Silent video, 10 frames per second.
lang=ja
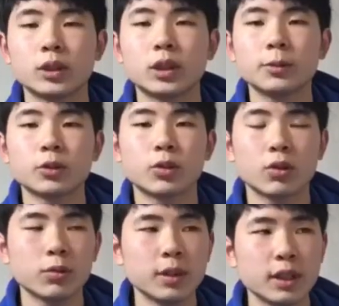多分こ
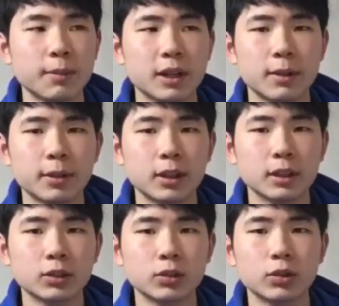こまでバラバラ
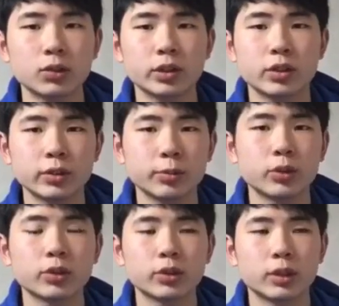なところで2
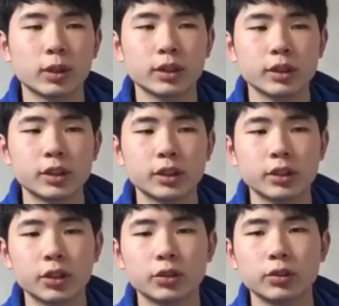ブロックが禁
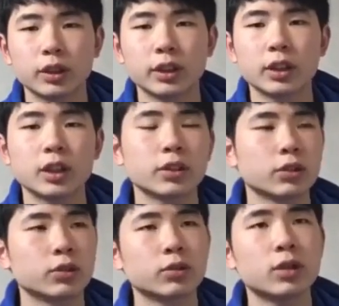止っていうのが出たって
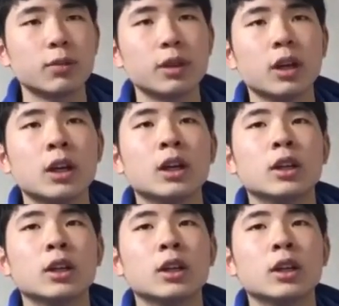いうことは